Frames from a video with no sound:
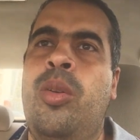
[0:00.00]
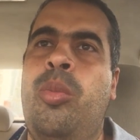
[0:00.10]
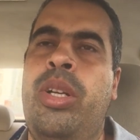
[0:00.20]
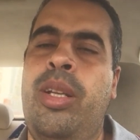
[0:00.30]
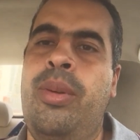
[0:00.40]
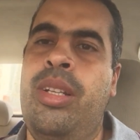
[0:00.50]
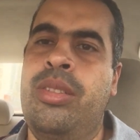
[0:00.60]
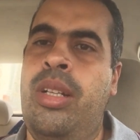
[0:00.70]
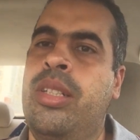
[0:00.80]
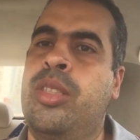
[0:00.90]
بينما لا
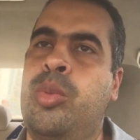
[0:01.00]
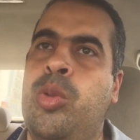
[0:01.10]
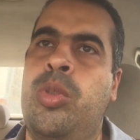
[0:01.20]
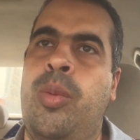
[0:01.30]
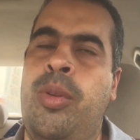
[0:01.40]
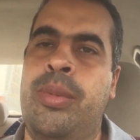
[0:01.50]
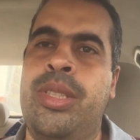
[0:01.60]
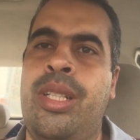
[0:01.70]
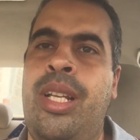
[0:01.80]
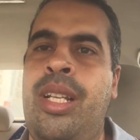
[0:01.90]
يصح نسبتهم ليهم لما
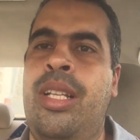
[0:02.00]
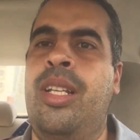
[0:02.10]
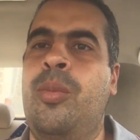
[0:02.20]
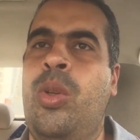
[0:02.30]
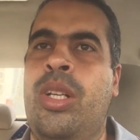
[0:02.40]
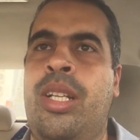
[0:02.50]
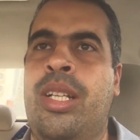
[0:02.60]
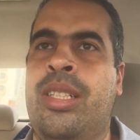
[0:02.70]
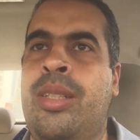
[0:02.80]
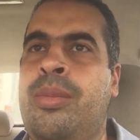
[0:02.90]
تسال اهل العلم يقول لك
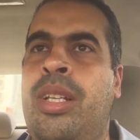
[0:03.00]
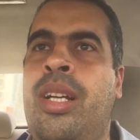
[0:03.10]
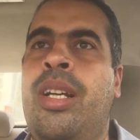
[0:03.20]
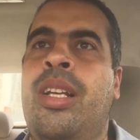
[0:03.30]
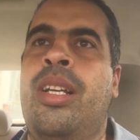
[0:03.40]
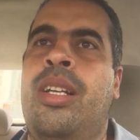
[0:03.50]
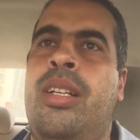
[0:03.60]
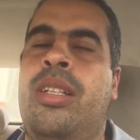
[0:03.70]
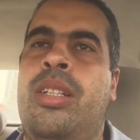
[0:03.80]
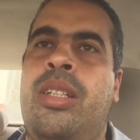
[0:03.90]
لا الكتاب ده
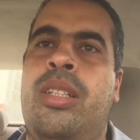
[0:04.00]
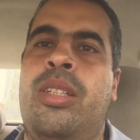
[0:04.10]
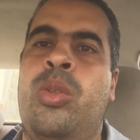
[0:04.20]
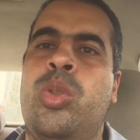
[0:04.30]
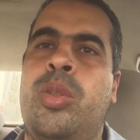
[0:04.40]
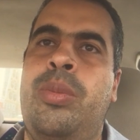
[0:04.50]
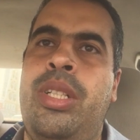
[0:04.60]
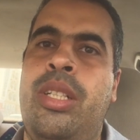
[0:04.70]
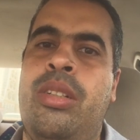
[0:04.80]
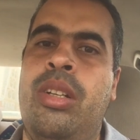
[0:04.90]
آه، نسب
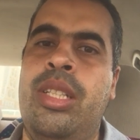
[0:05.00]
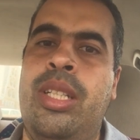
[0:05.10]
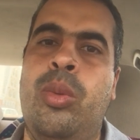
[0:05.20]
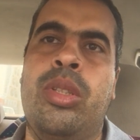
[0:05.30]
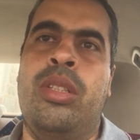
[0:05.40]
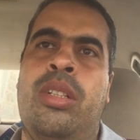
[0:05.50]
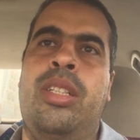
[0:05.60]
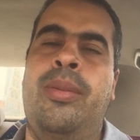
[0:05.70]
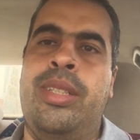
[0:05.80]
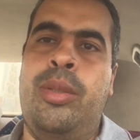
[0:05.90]
للراجل دوت
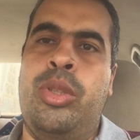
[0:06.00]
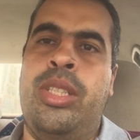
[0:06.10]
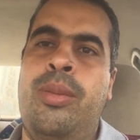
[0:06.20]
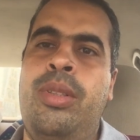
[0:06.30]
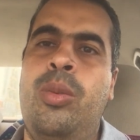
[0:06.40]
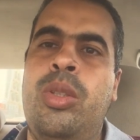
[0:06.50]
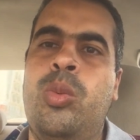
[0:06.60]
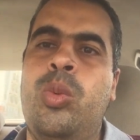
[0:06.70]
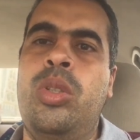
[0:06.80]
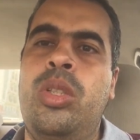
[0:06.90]
الراجل ده ما كتبش الكتاب
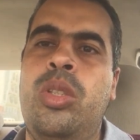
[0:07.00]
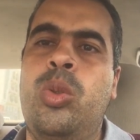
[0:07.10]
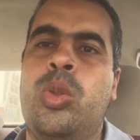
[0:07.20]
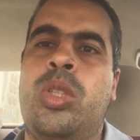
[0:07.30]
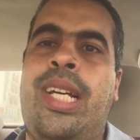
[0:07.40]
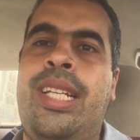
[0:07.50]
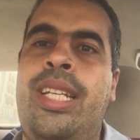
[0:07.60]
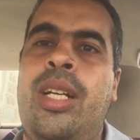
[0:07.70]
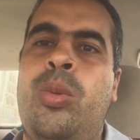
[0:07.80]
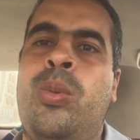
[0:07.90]
دوت ودس
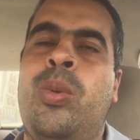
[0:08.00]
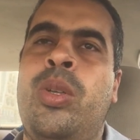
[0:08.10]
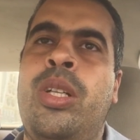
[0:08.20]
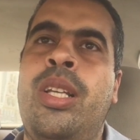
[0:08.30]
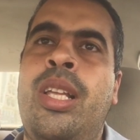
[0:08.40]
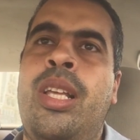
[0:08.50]
عليه او